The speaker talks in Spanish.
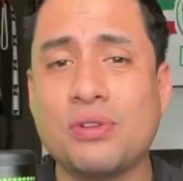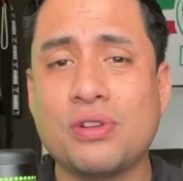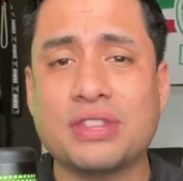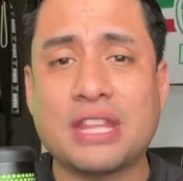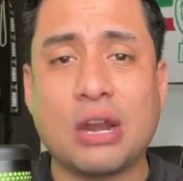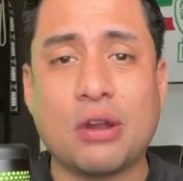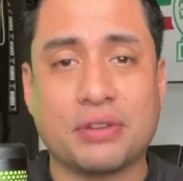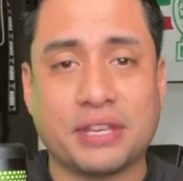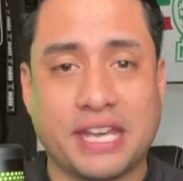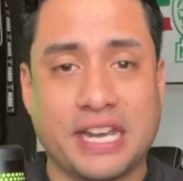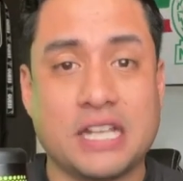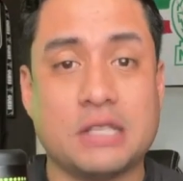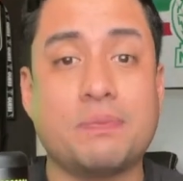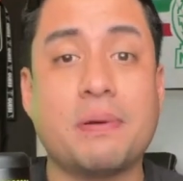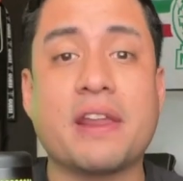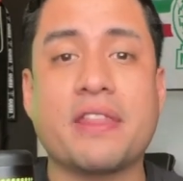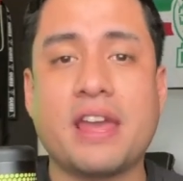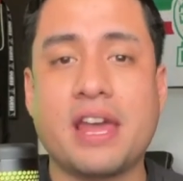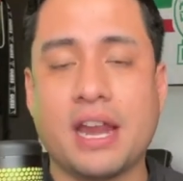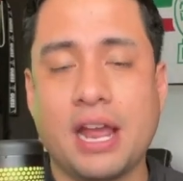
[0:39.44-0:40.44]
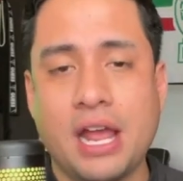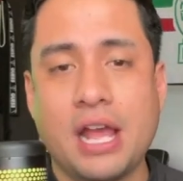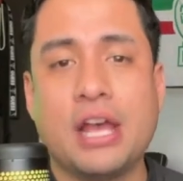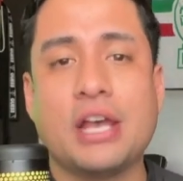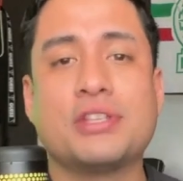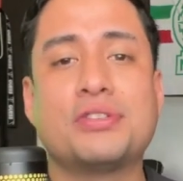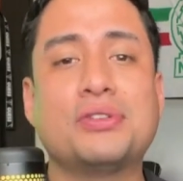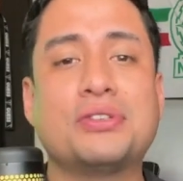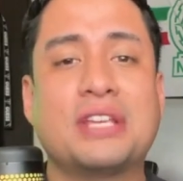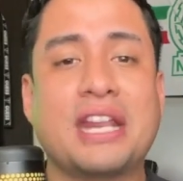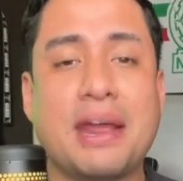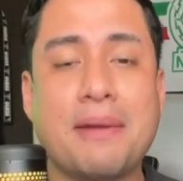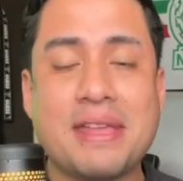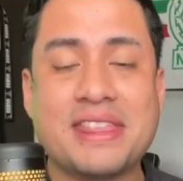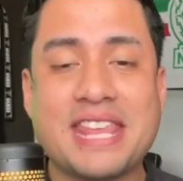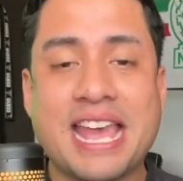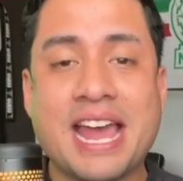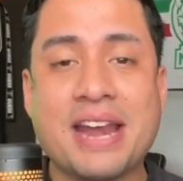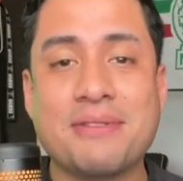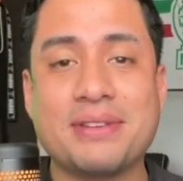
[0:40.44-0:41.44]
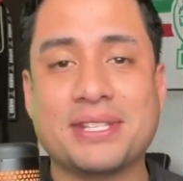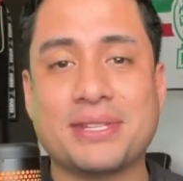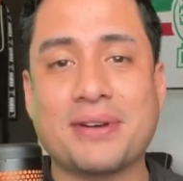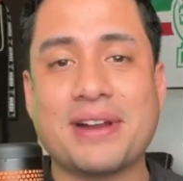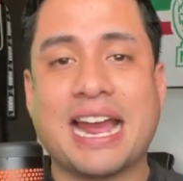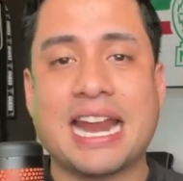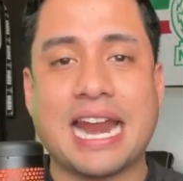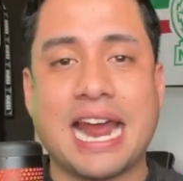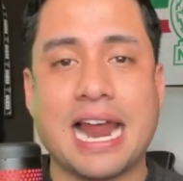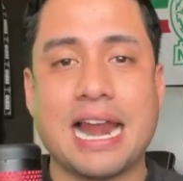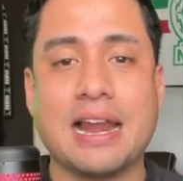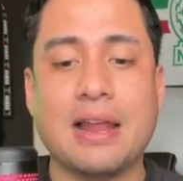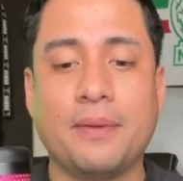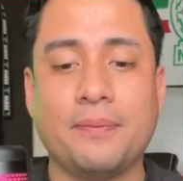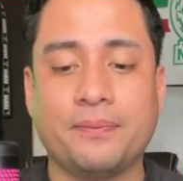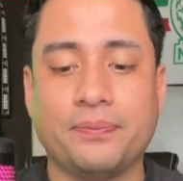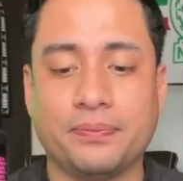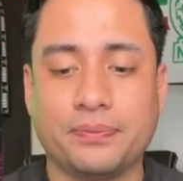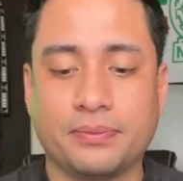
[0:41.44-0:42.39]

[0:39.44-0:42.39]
tú no te lo quieres perder, suscríbete a nuestro canal.